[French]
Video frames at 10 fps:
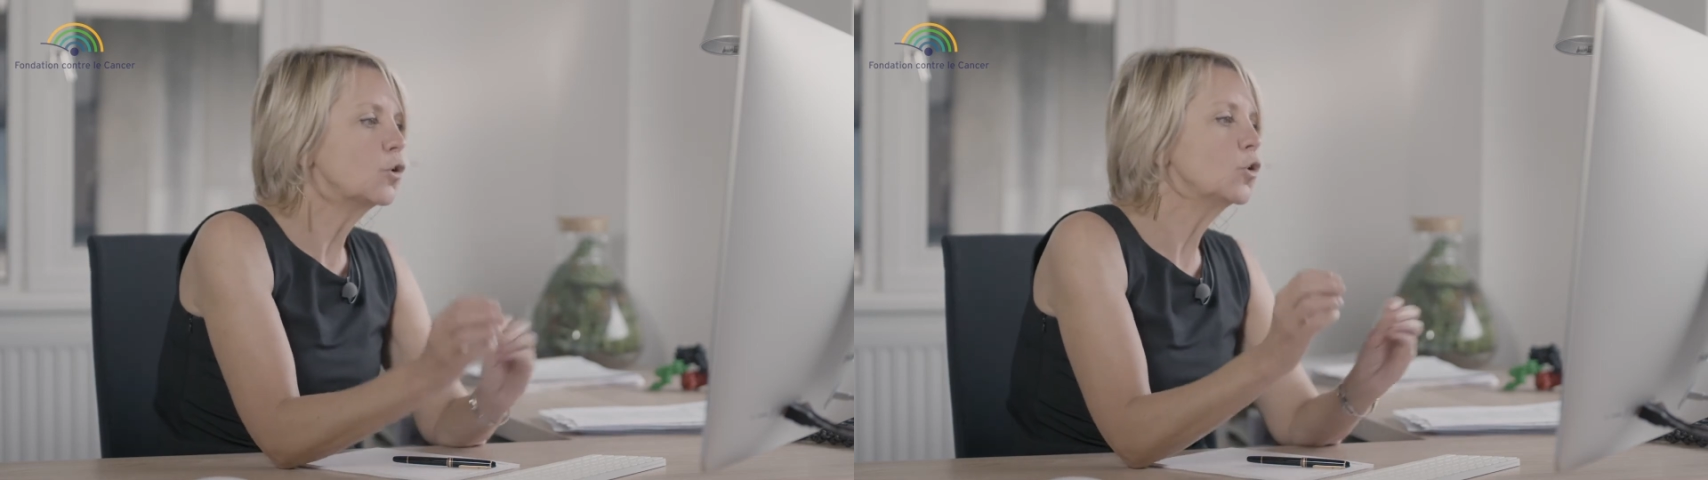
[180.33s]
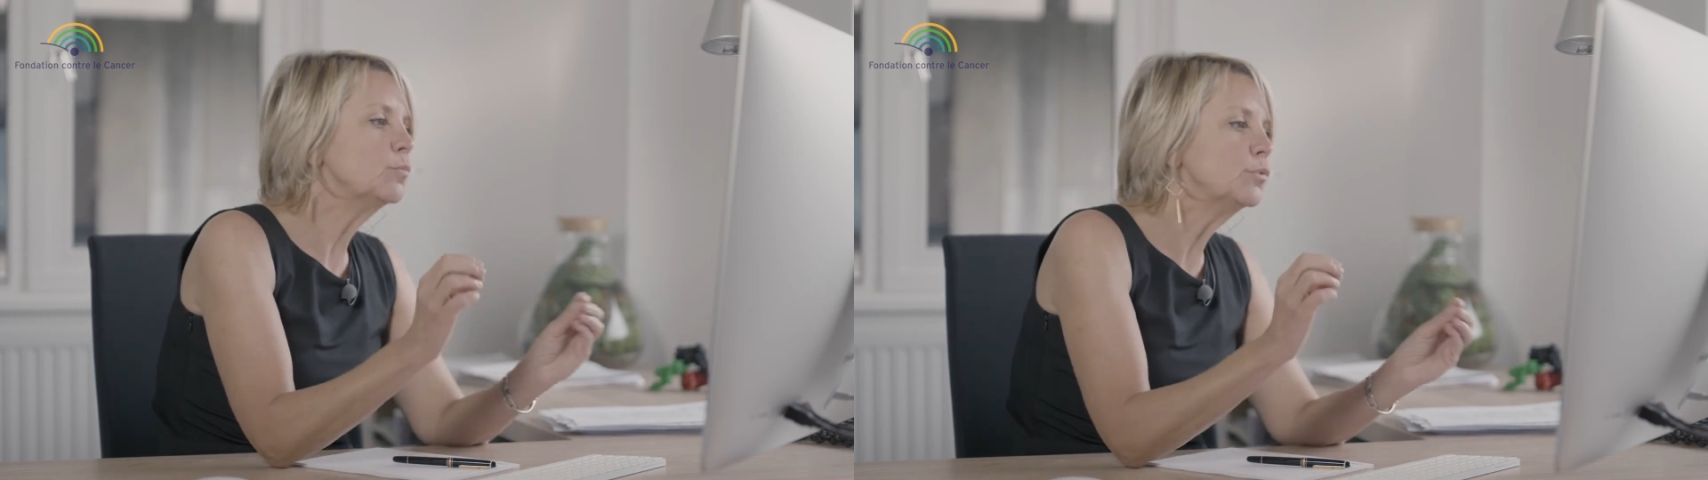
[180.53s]

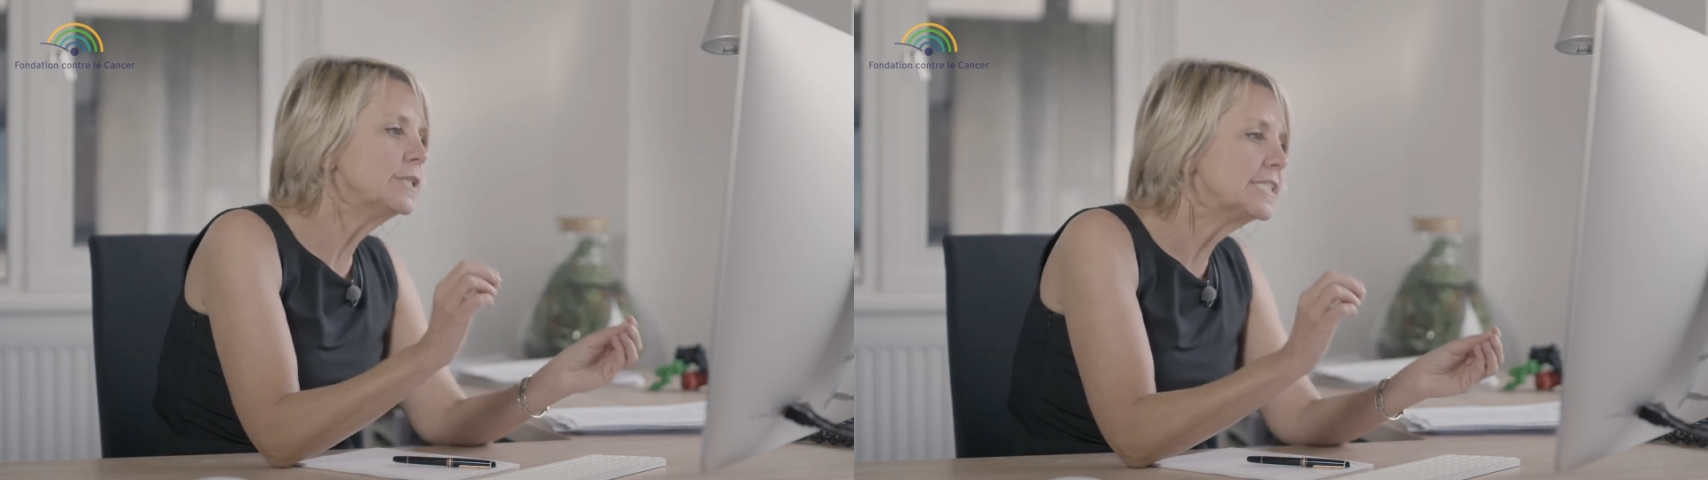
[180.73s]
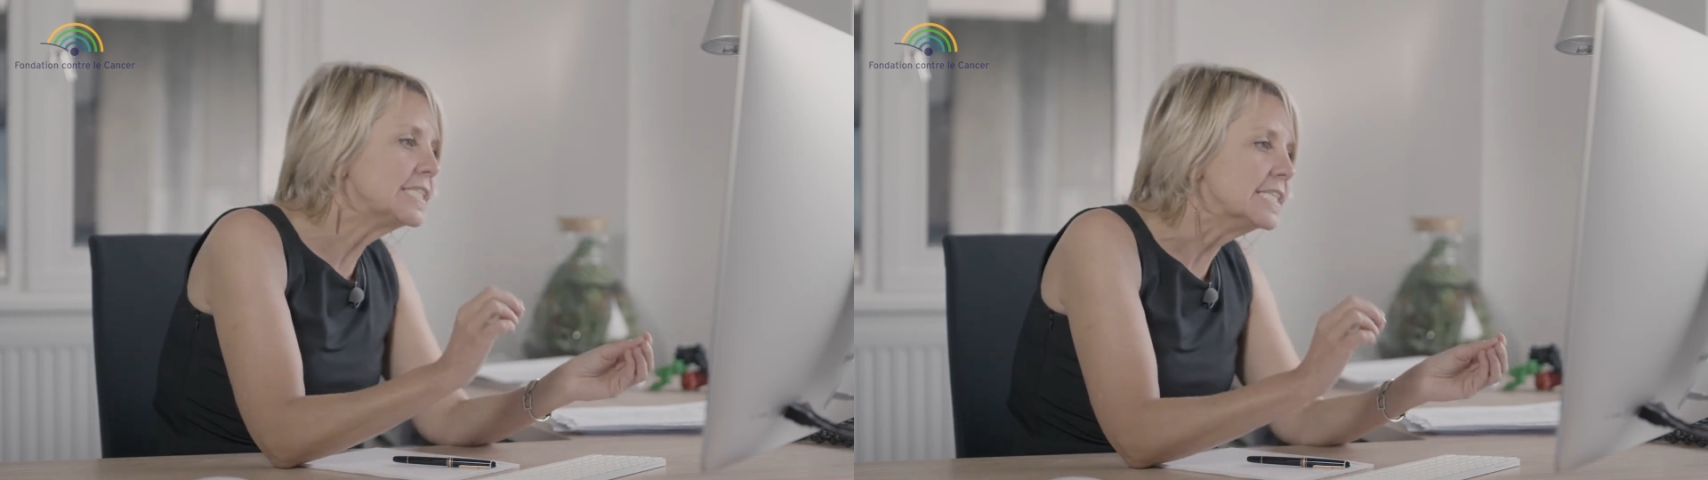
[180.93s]

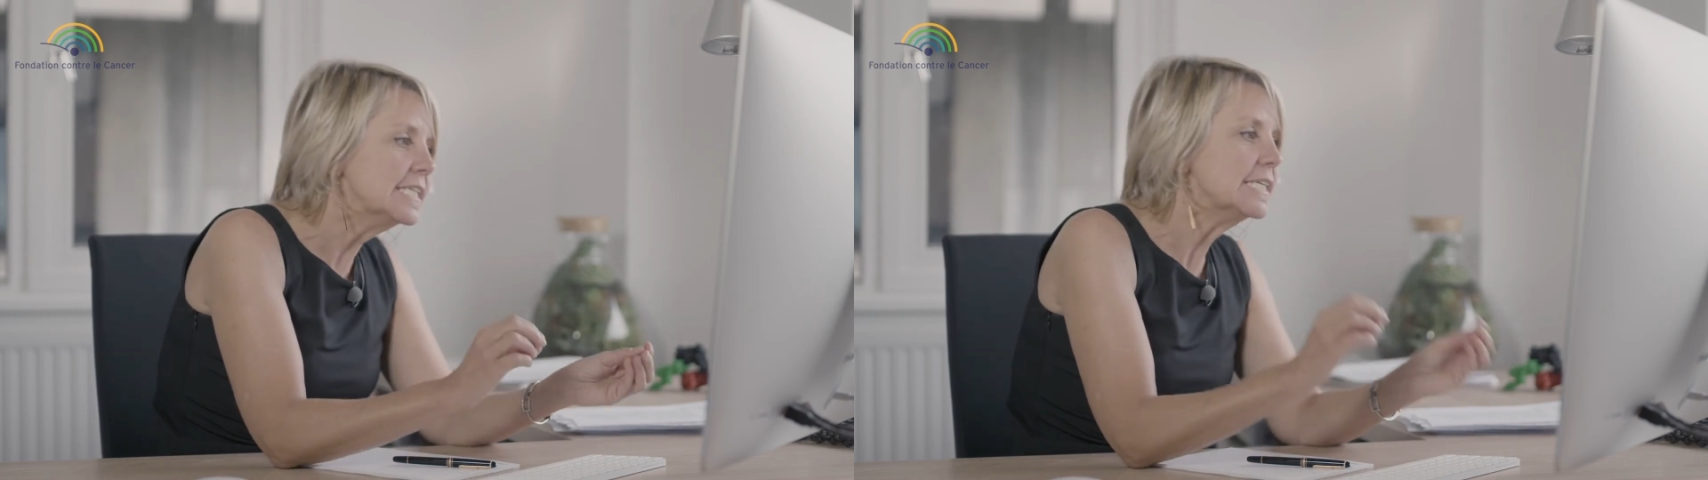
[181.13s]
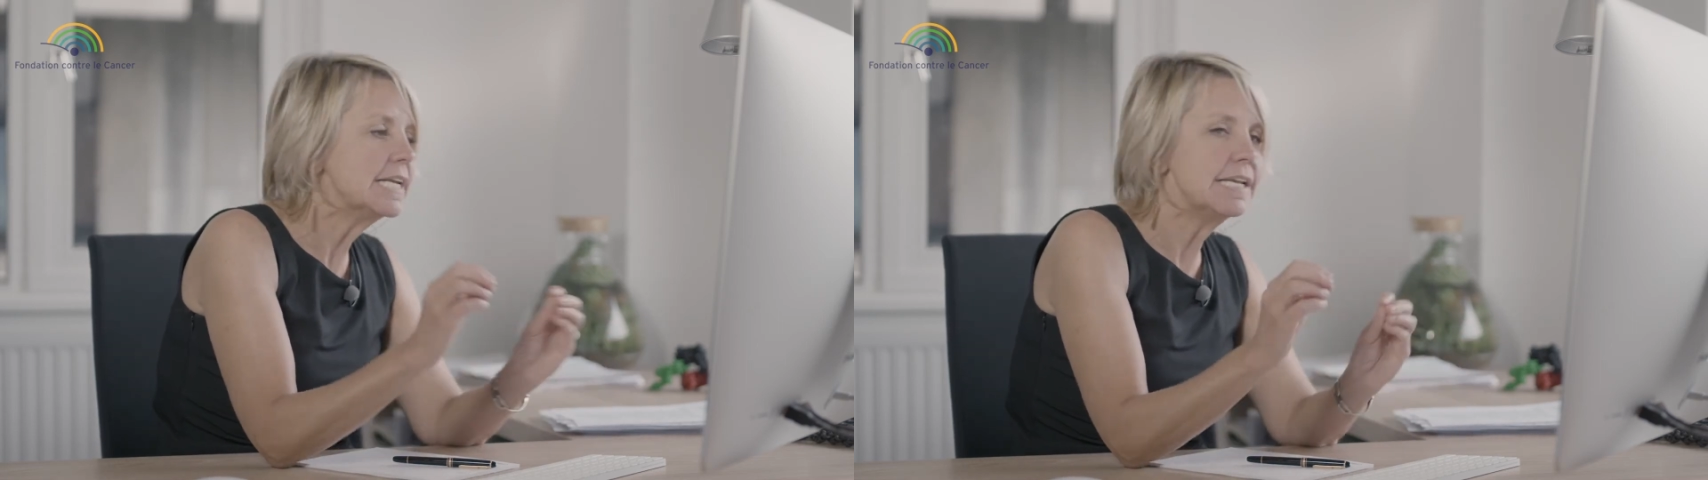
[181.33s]

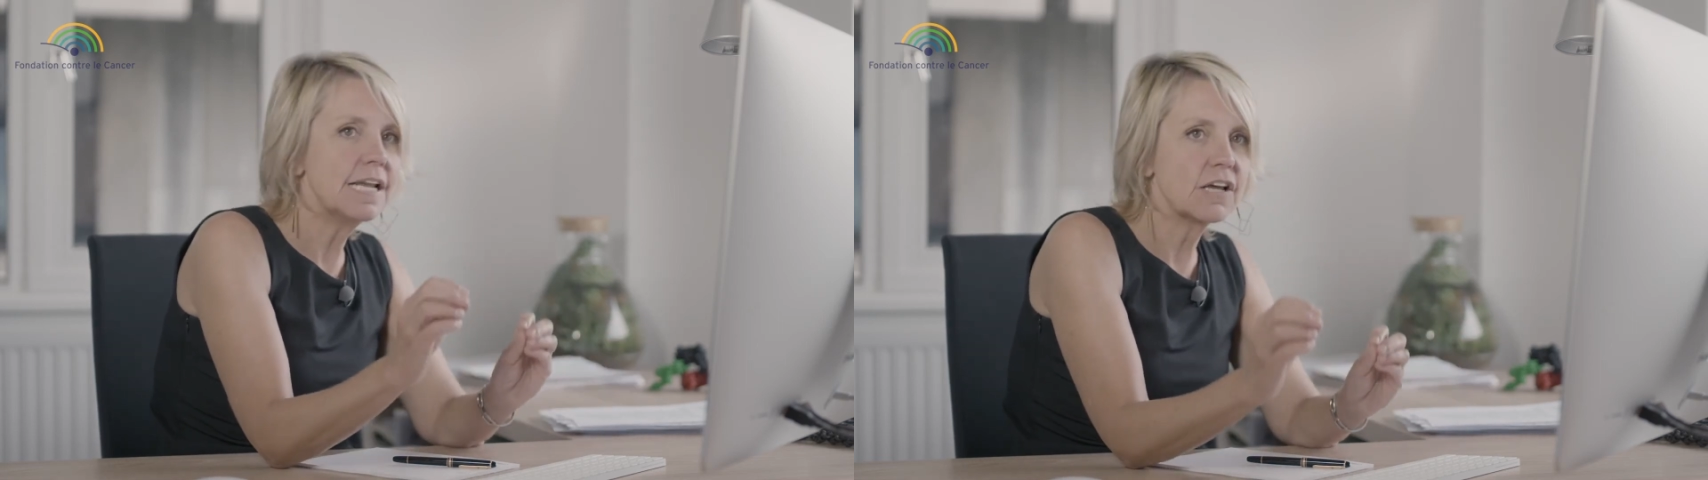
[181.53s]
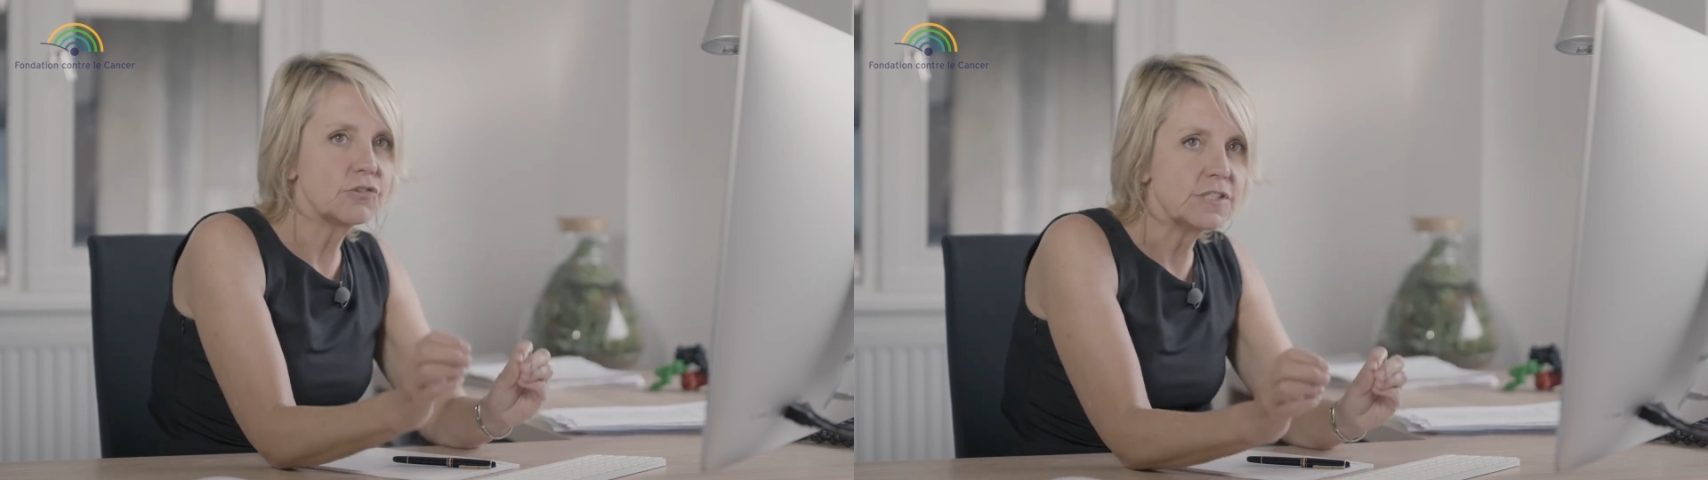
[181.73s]
rebooster les
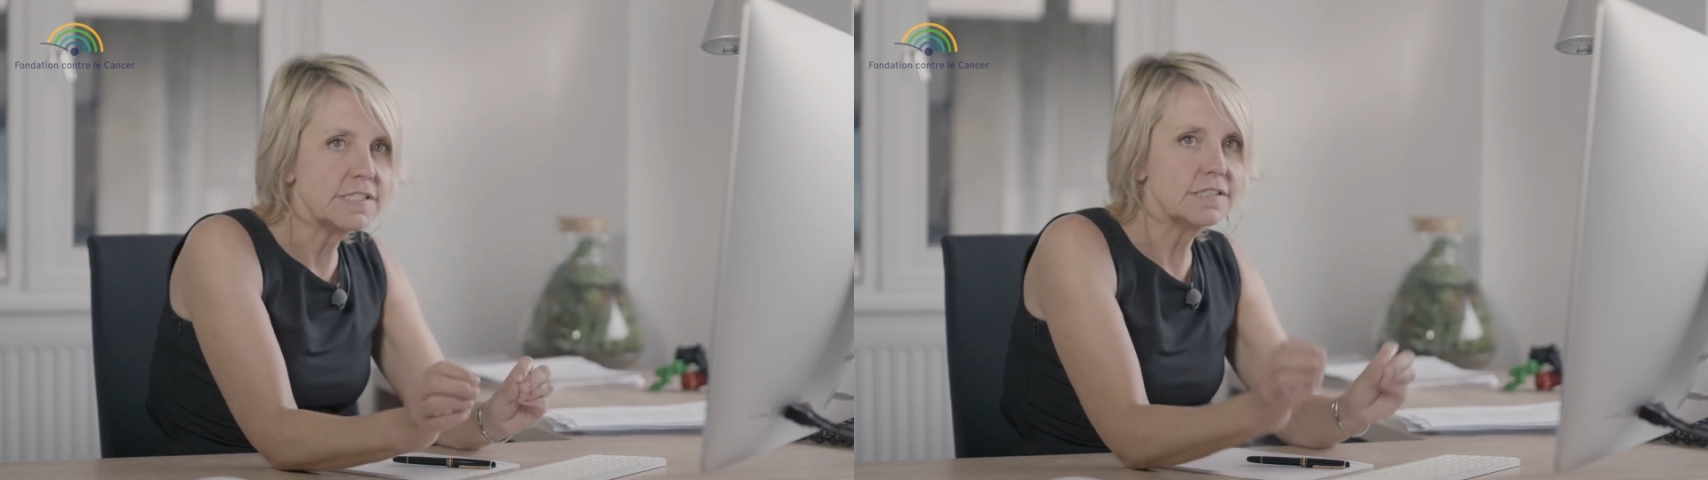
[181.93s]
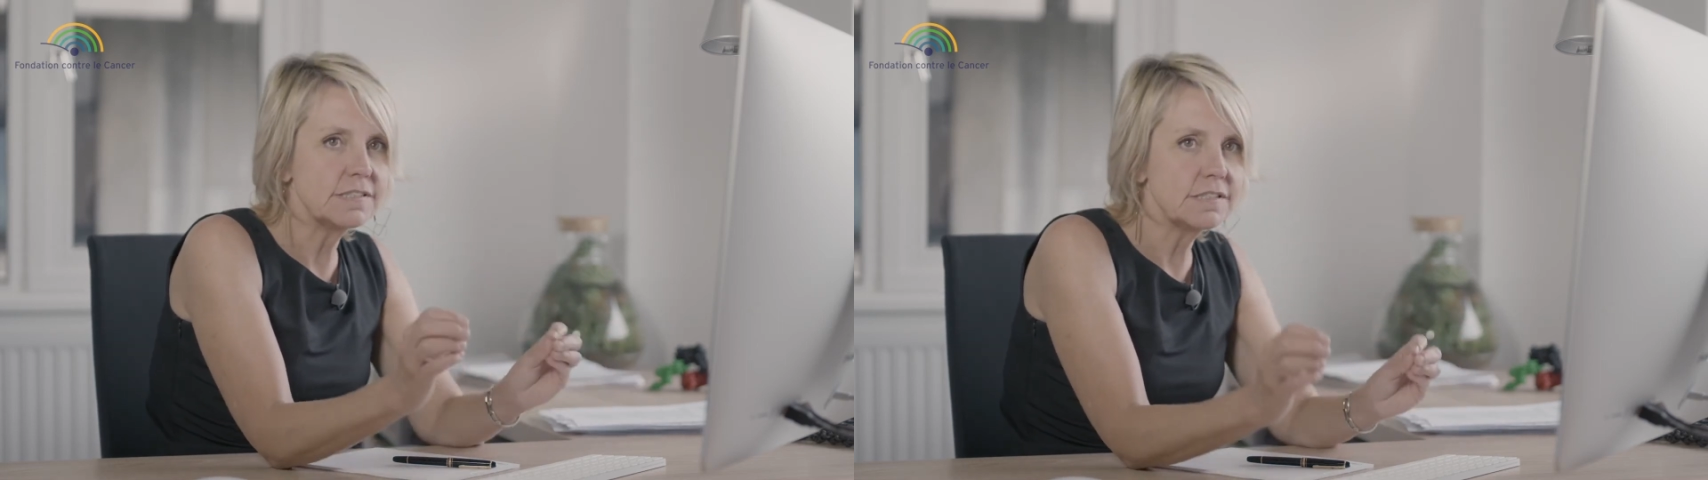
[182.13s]

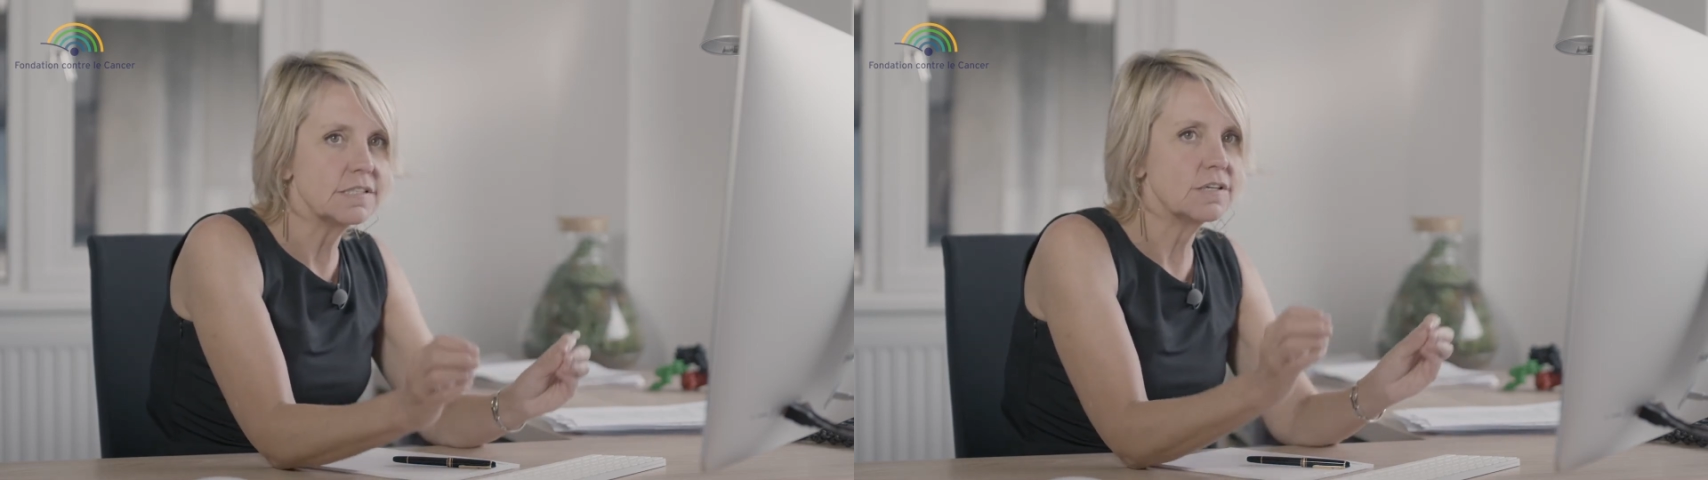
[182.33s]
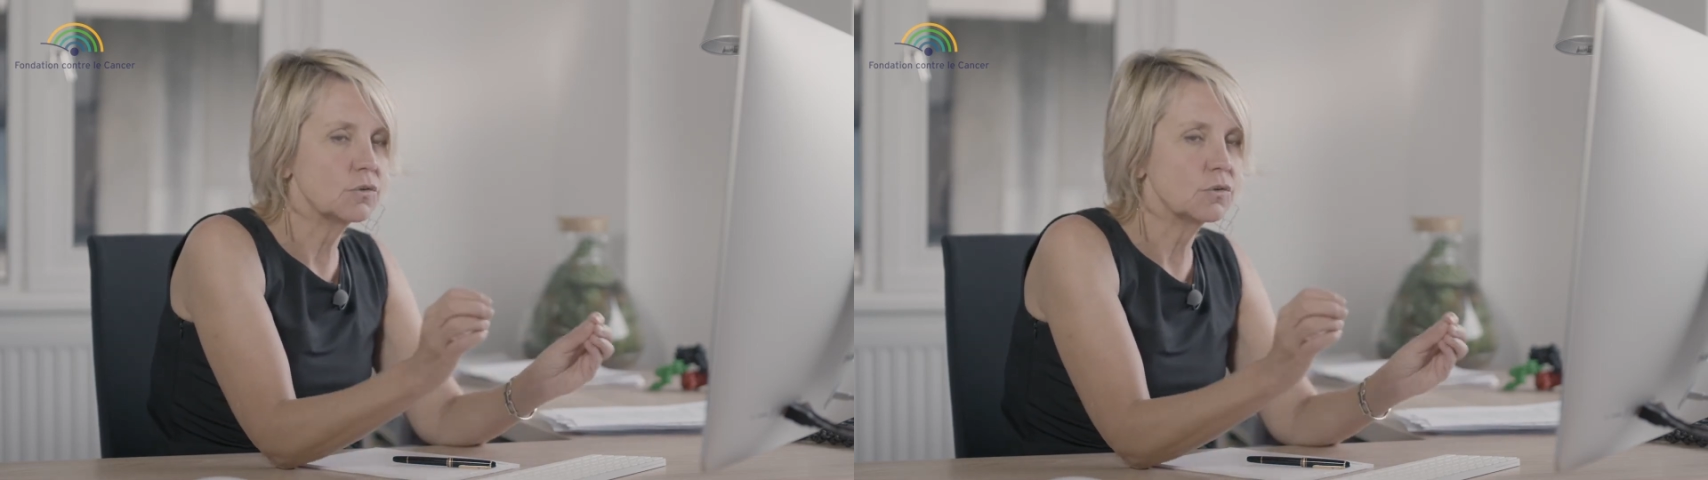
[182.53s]
lymphocytes